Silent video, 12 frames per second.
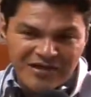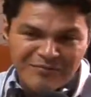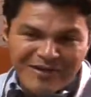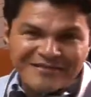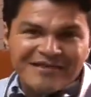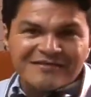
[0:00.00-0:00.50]
La
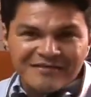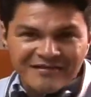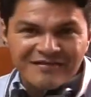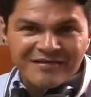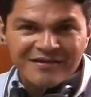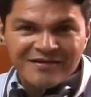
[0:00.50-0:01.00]
parte
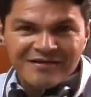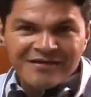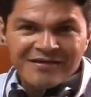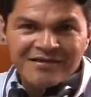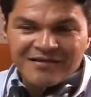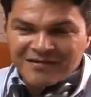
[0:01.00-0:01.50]
artística,
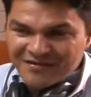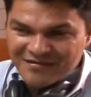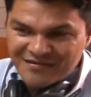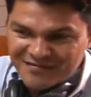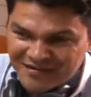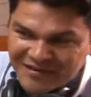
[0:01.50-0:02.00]
que es
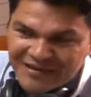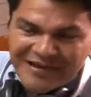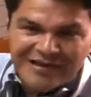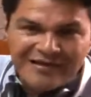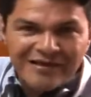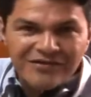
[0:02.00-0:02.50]
esta, la de
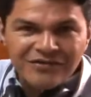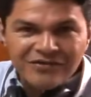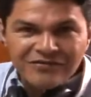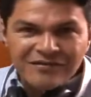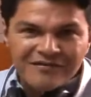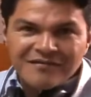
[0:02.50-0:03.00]
la radio,
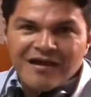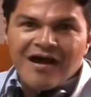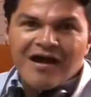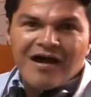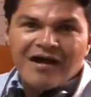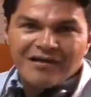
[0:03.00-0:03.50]
donde
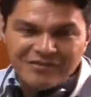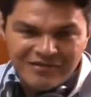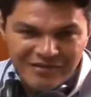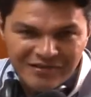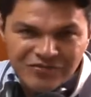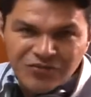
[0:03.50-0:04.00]
está el
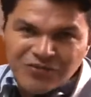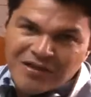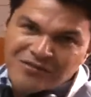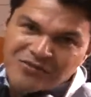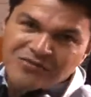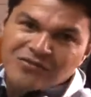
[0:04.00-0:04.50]
director
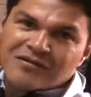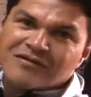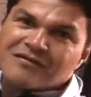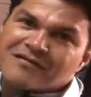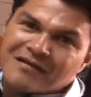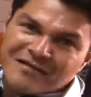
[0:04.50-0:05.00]
Orlando
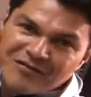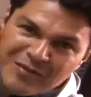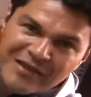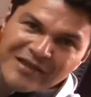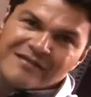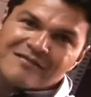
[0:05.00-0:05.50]
Torres, está Andrés
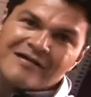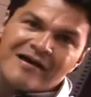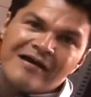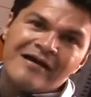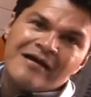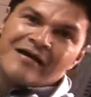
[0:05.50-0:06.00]

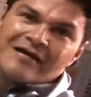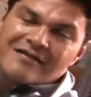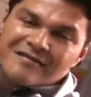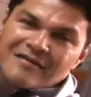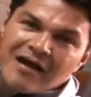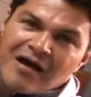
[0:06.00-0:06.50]
Palencia,
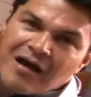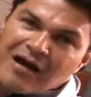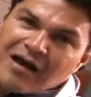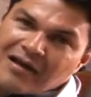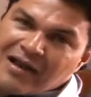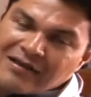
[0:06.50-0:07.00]

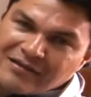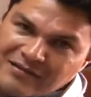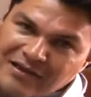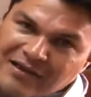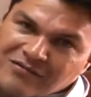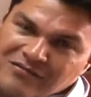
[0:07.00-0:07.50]
está la
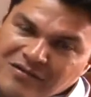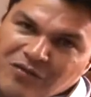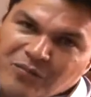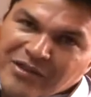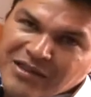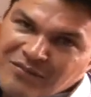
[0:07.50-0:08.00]
niña que nos
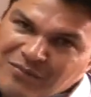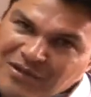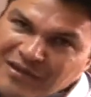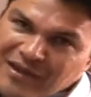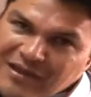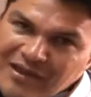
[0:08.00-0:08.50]
acompaña en las
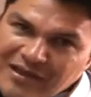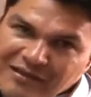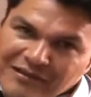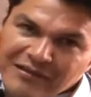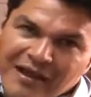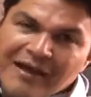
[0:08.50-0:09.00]
mañanas,
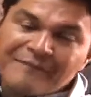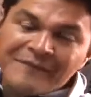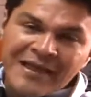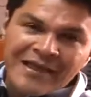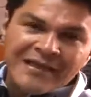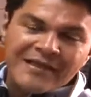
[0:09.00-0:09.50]
Lila,
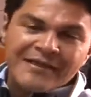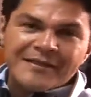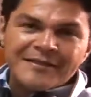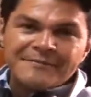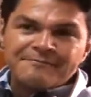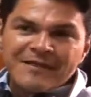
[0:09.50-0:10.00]

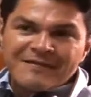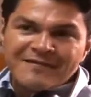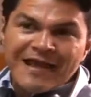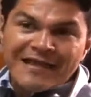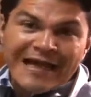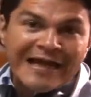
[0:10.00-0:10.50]
em,
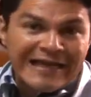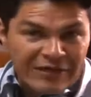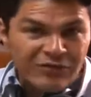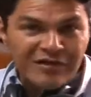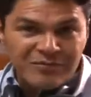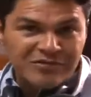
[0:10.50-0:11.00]
está el
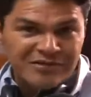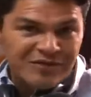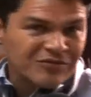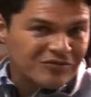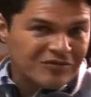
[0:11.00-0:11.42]
cangrejo, el reportero de